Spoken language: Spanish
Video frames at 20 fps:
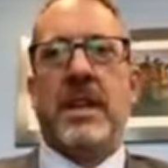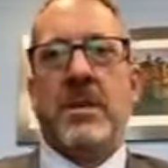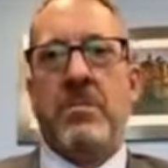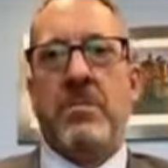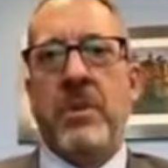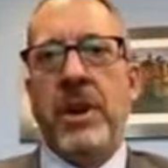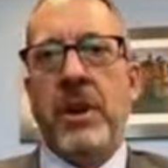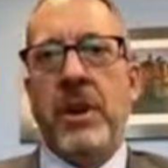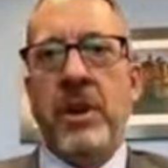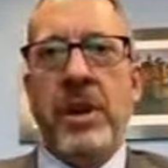
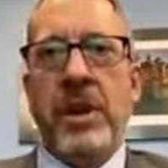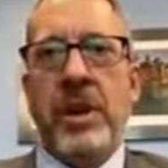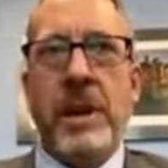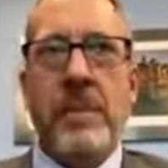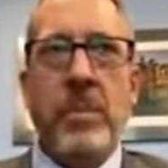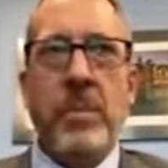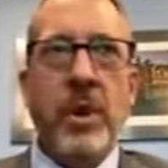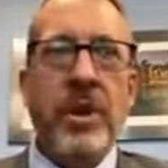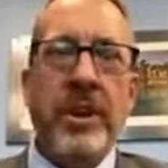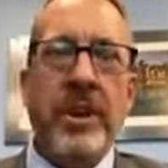Bueno, lo que
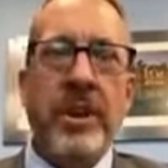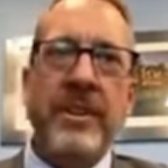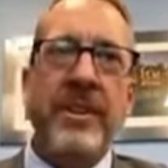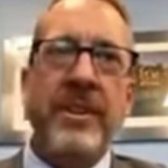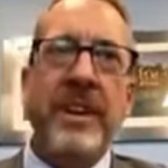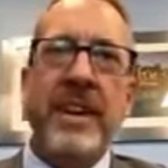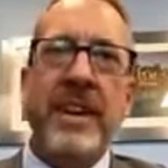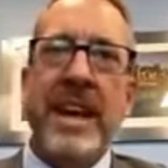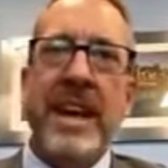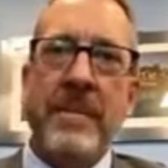puedo decir,
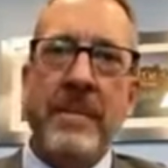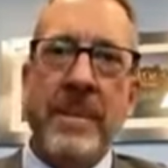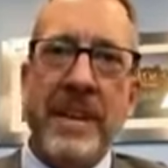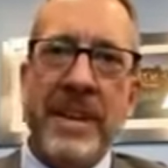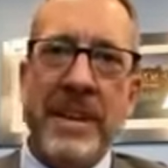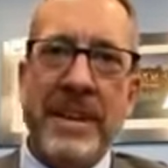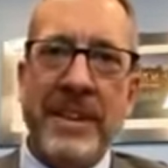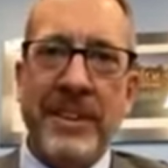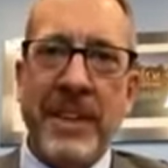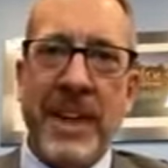Gaby,
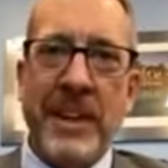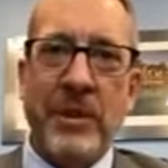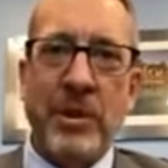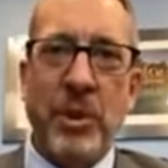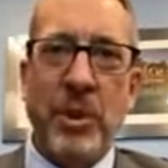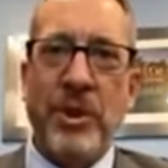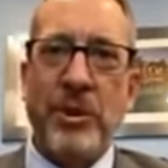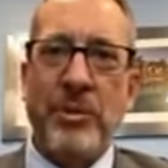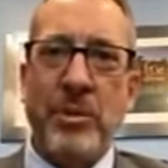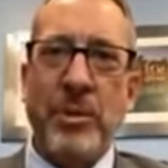es que
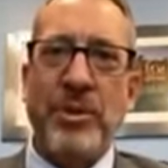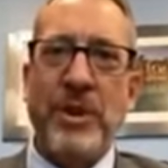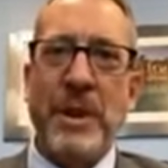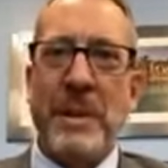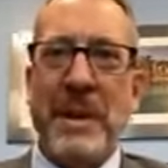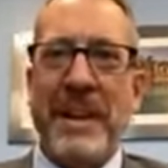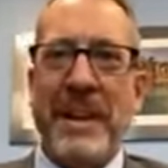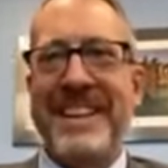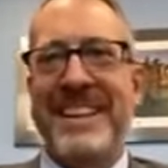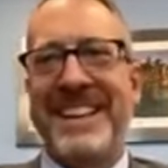todo es
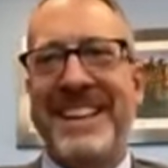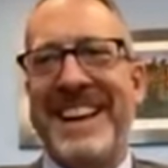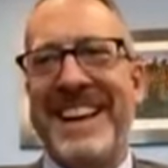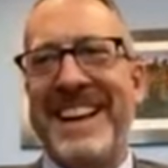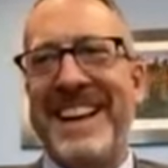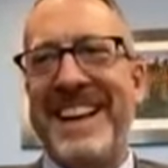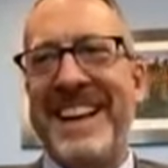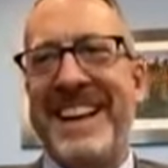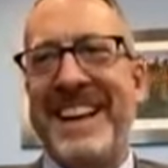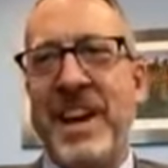posible,
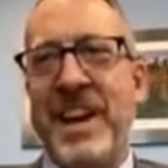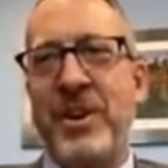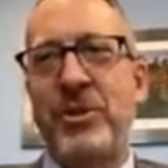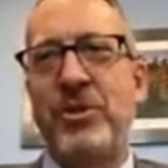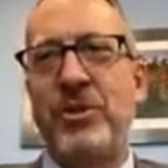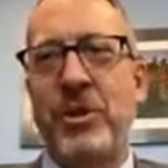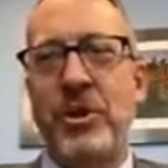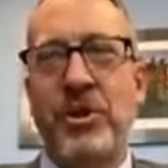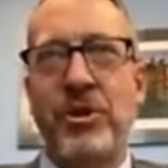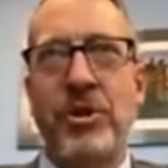ah, que
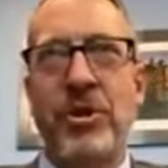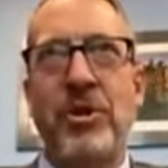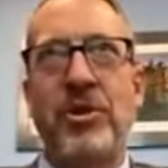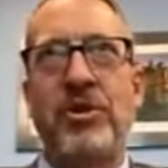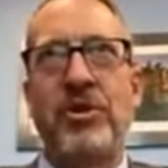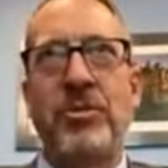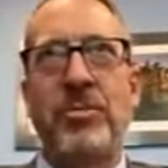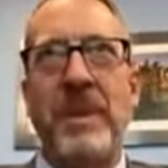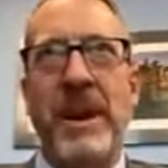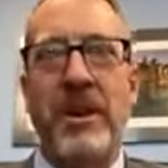
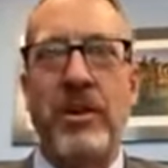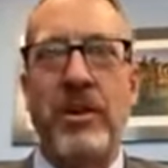nosotros, para